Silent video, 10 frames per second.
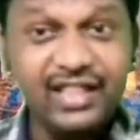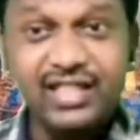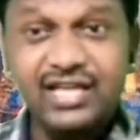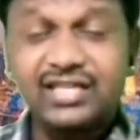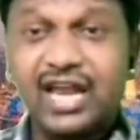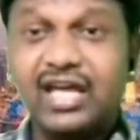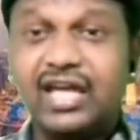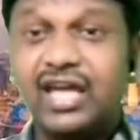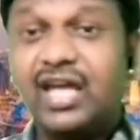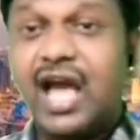ఐదు
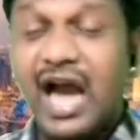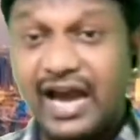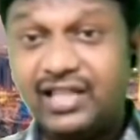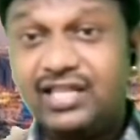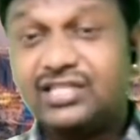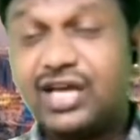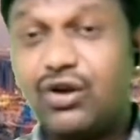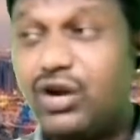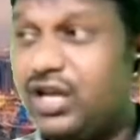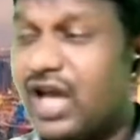దేశాలకి ఐదు దేశాల
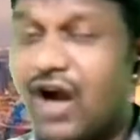నుండి